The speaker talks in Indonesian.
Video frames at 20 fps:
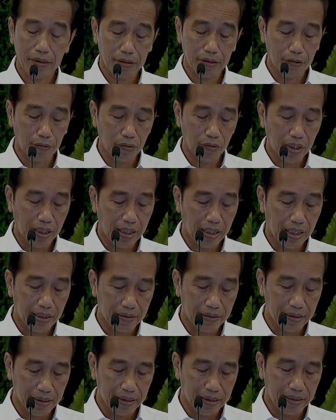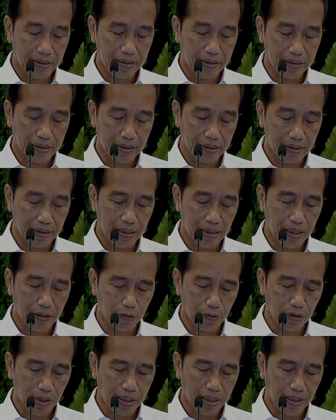seluruh yang hadir di sini,
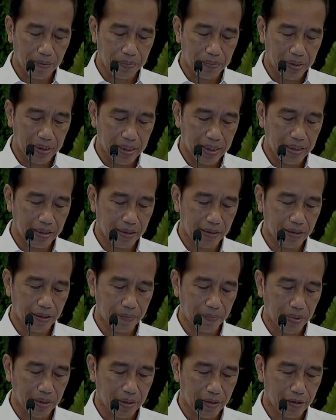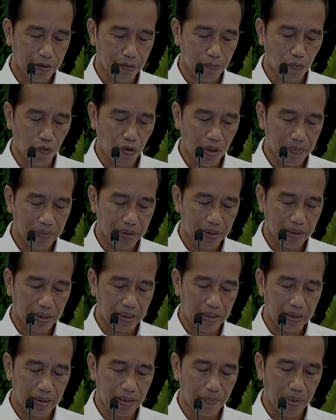anggota kabinet, kepada semua menteri,
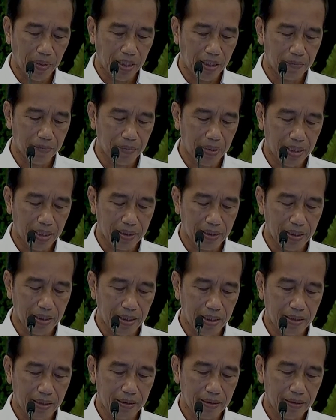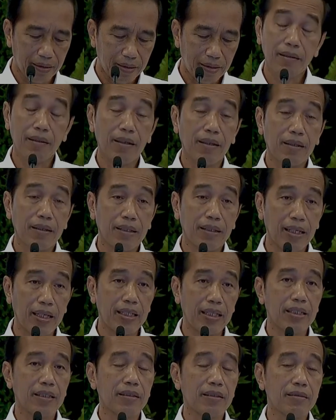kepala lembaga,
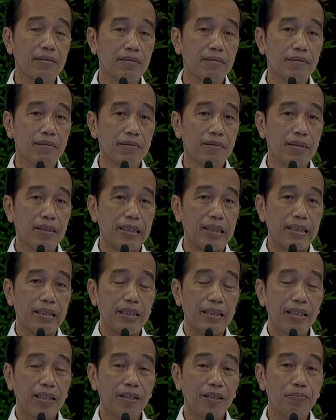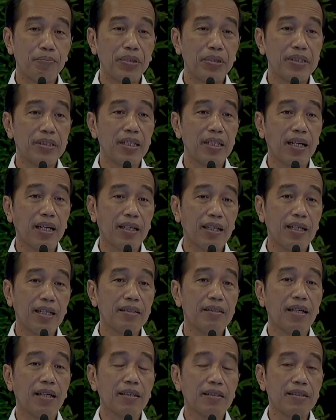agar
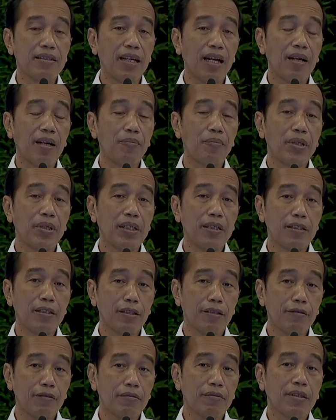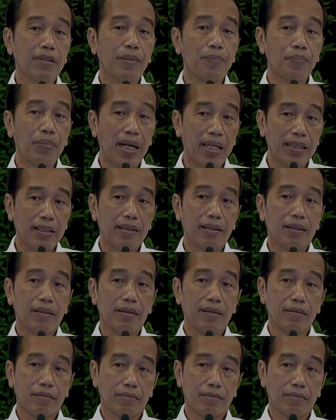kebijakan yang diambil itu tepat.